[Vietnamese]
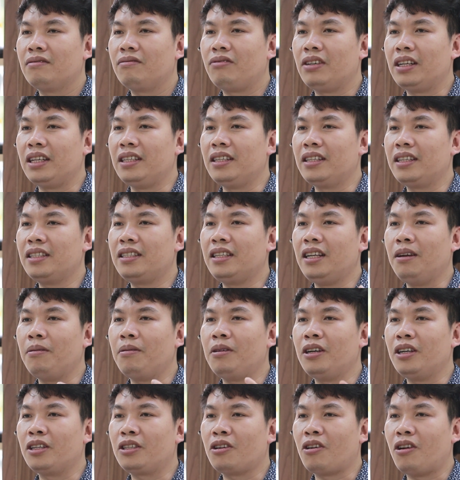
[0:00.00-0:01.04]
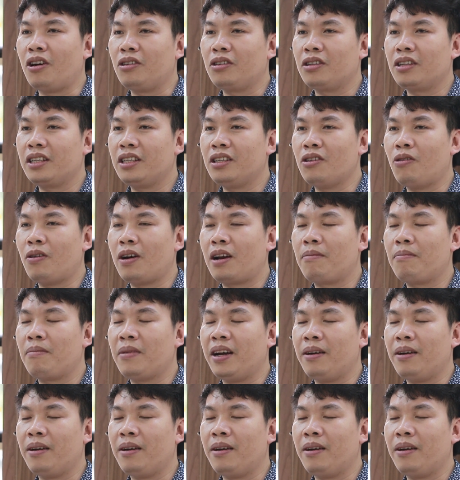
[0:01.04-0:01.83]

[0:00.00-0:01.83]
Vậy những cái gì mà lựa chọn những cái đồ ăn